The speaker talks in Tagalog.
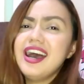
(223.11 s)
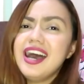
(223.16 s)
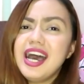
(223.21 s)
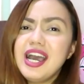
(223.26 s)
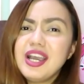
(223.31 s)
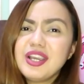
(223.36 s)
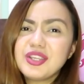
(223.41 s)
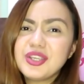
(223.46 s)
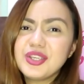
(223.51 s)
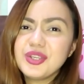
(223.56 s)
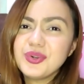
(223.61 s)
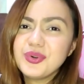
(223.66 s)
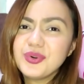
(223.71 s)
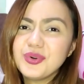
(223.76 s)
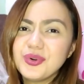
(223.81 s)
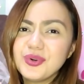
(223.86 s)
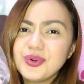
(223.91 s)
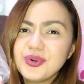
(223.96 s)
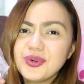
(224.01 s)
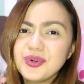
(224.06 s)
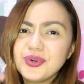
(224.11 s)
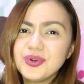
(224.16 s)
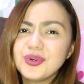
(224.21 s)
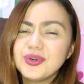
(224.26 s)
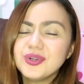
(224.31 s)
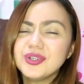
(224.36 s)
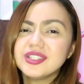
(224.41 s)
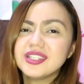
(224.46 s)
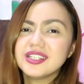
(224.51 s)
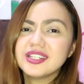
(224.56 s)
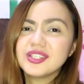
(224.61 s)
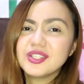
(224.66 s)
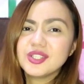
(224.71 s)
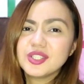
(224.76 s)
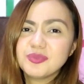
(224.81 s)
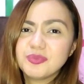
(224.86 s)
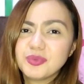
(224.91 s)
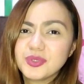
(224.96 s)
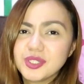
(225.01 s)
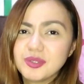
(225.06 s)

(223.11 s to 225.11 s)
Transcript: Ang cute! Ang cute po,